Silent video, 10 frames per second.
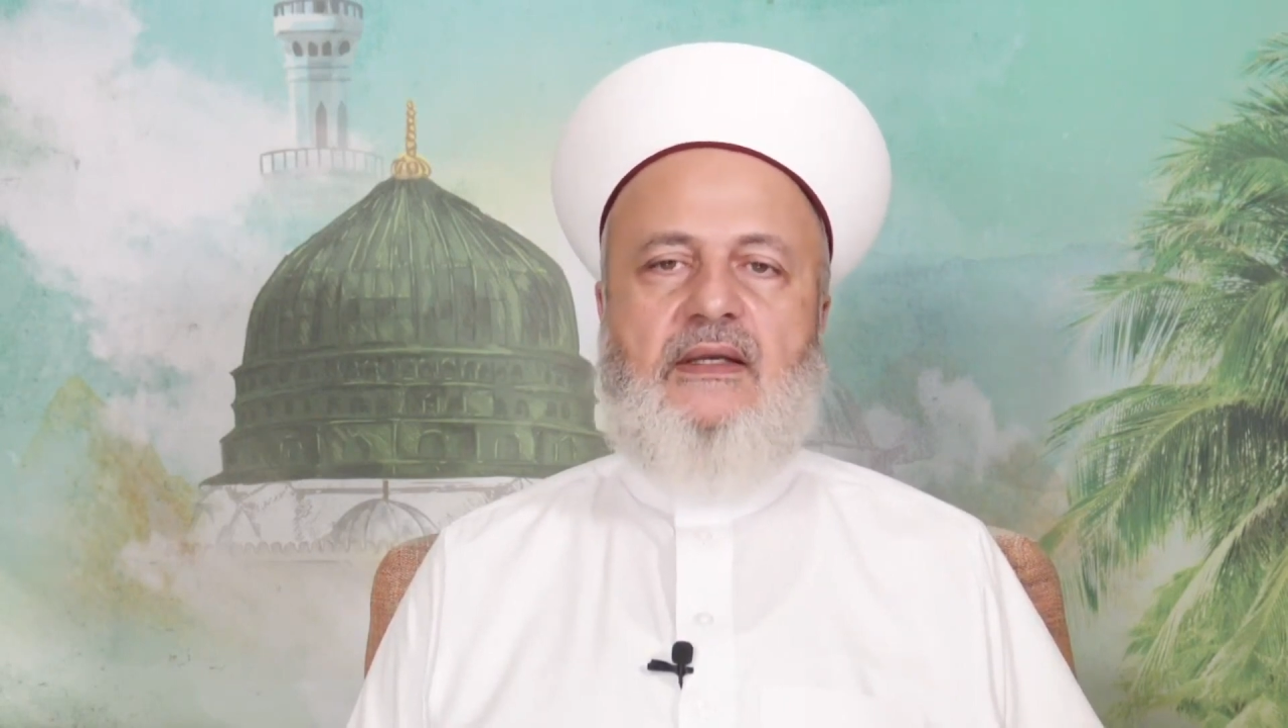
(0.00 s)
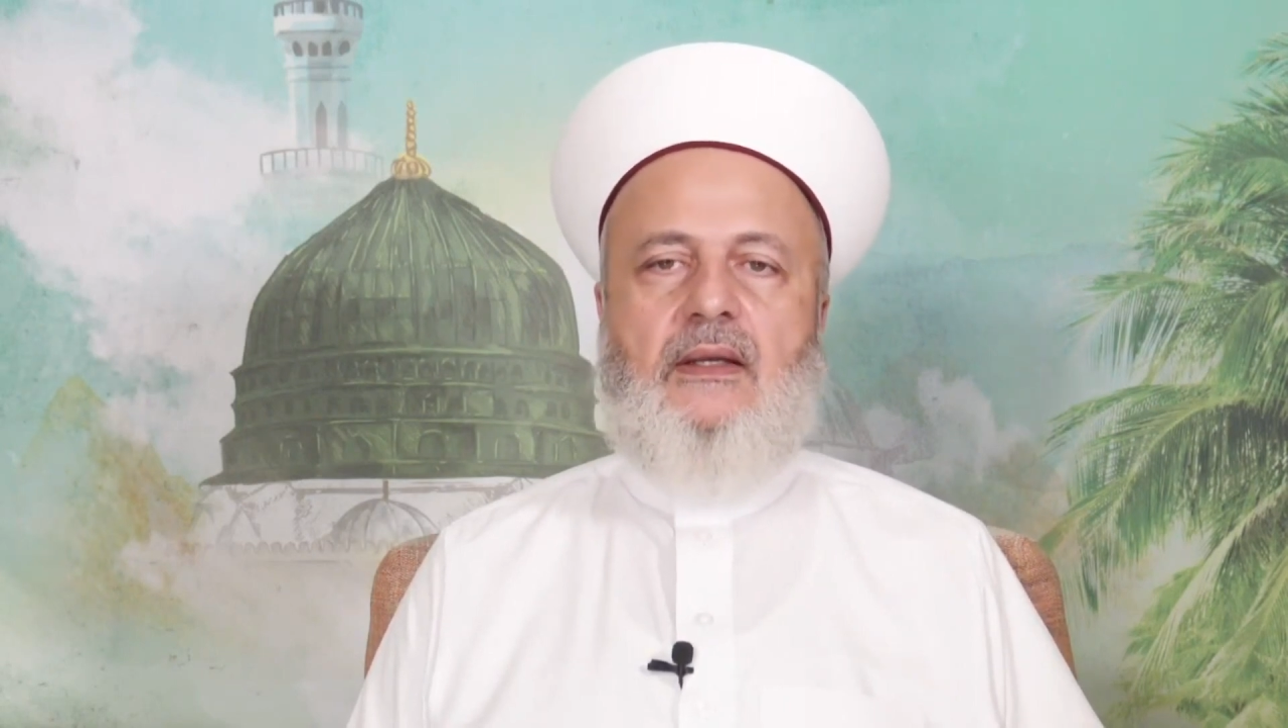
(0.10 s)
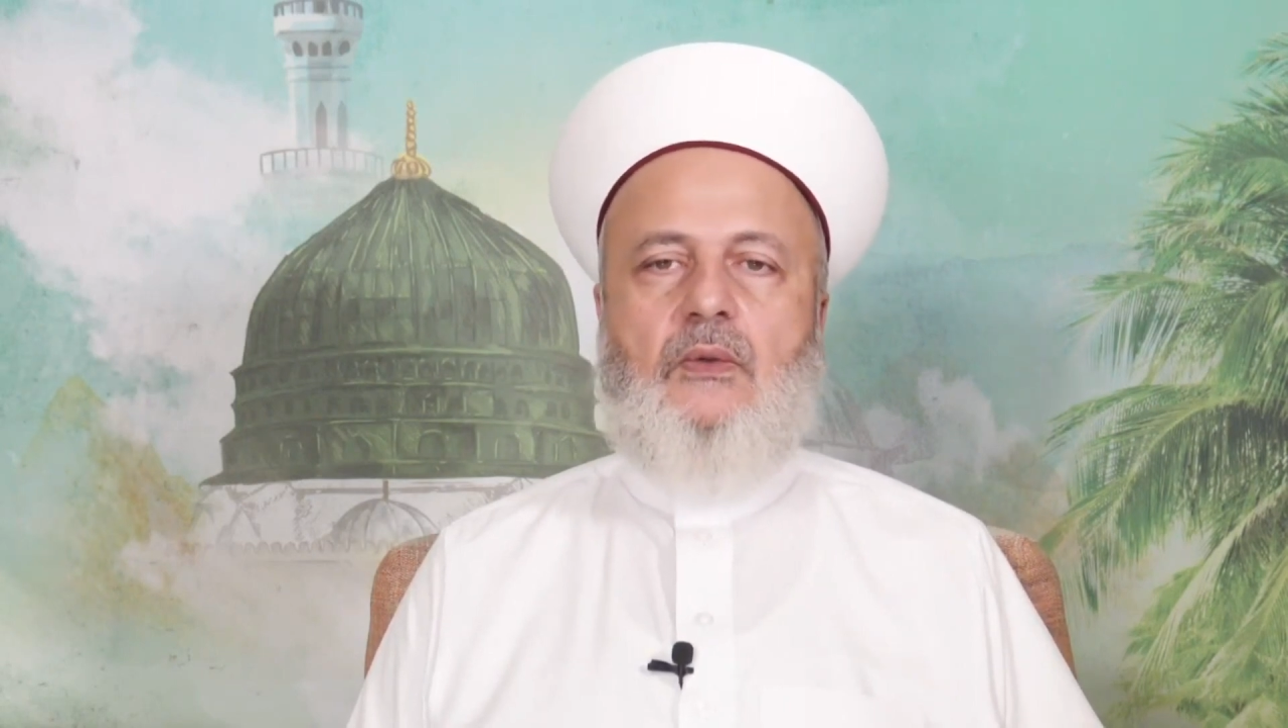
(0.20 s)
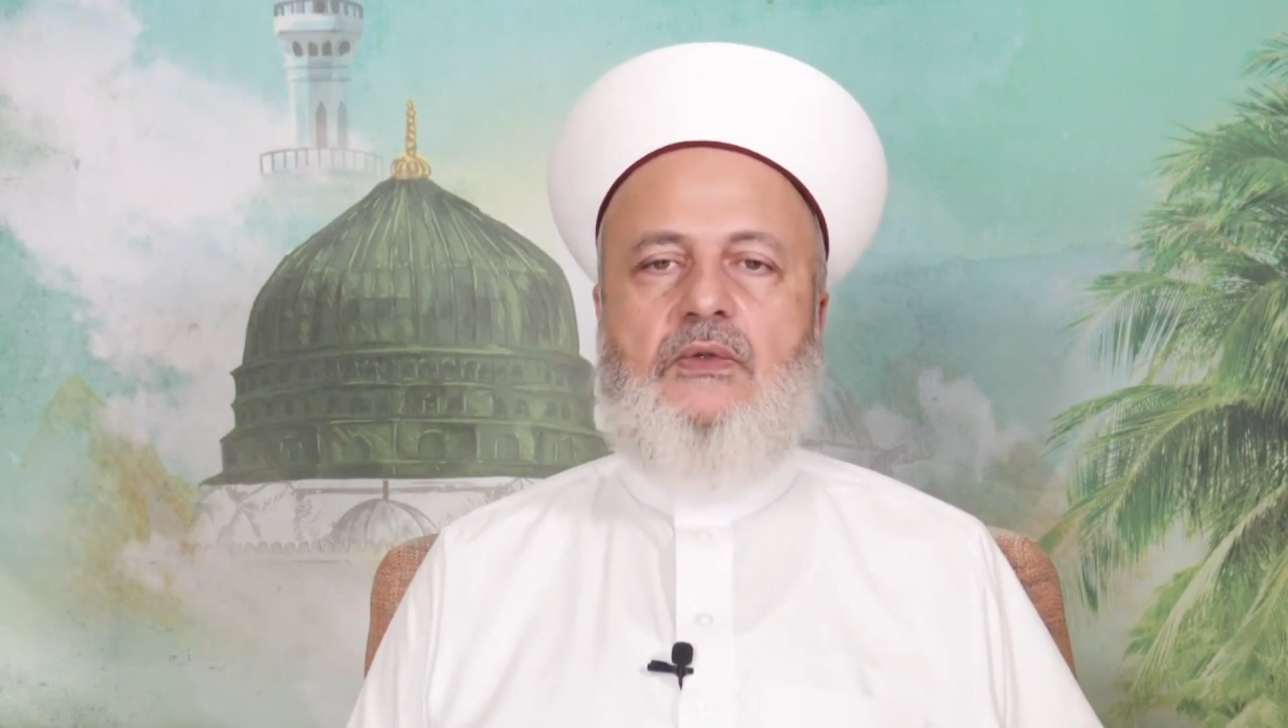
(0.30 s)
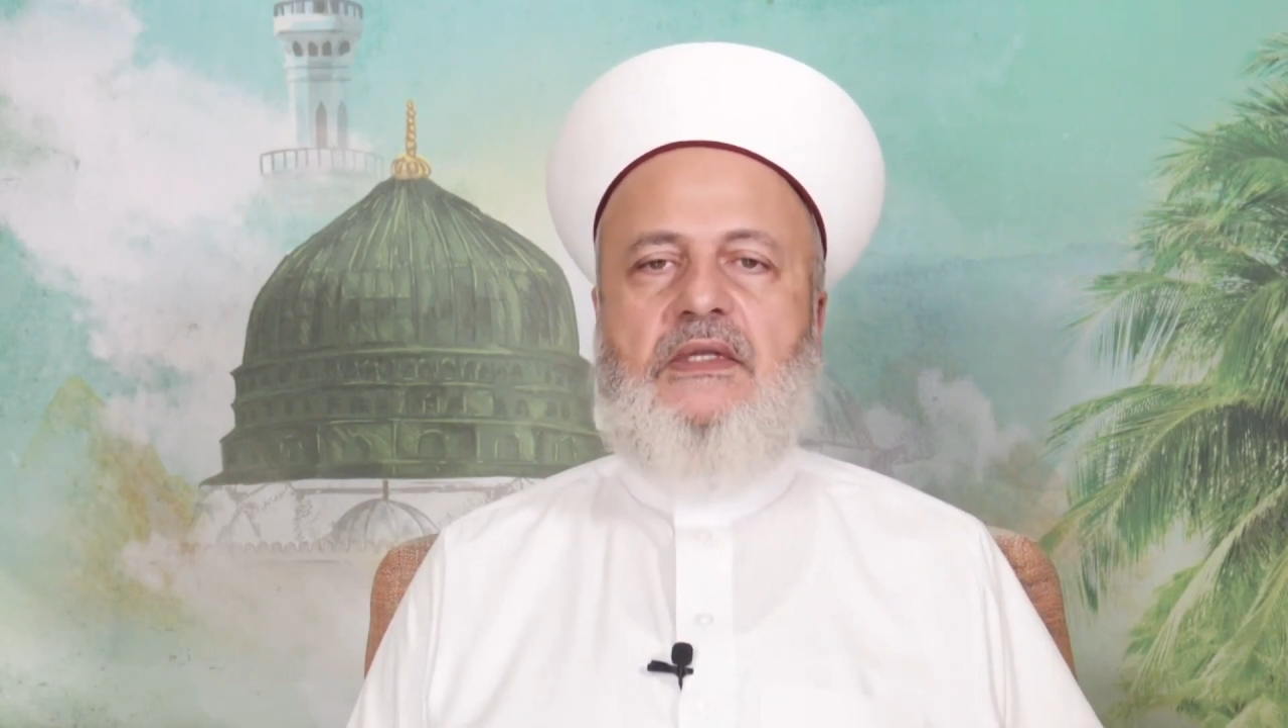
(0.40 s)

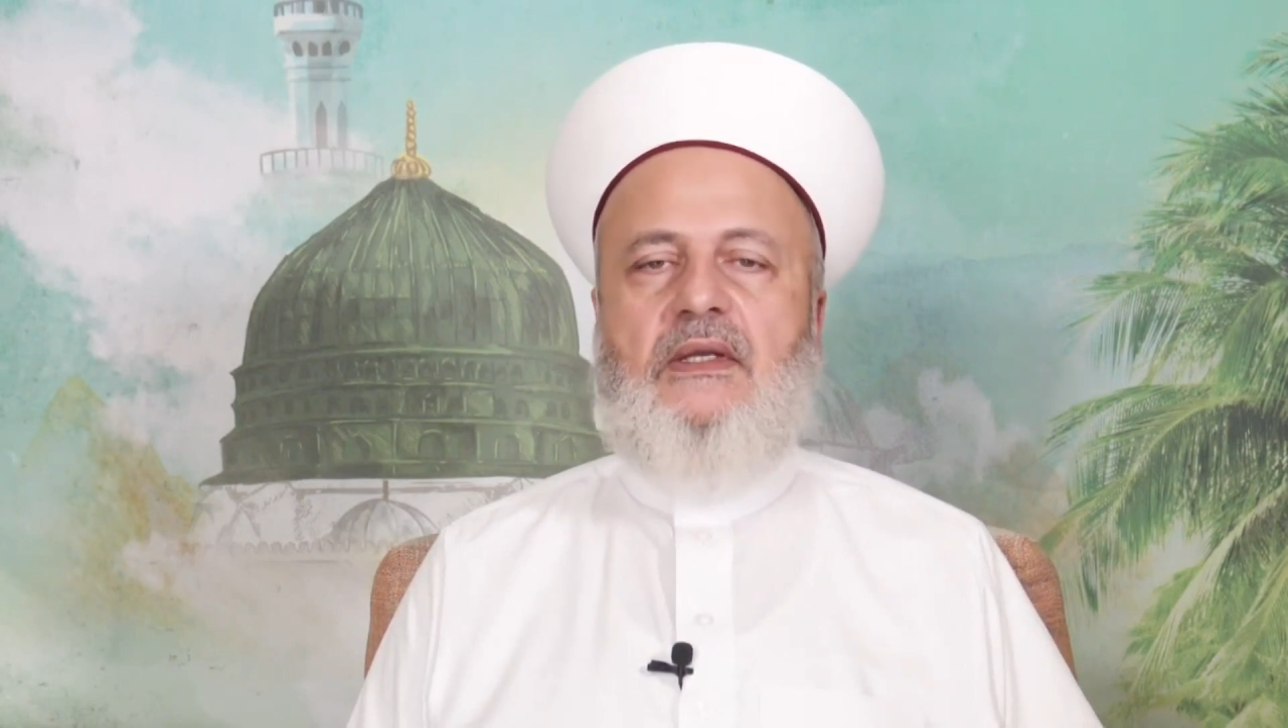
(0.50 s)
غسل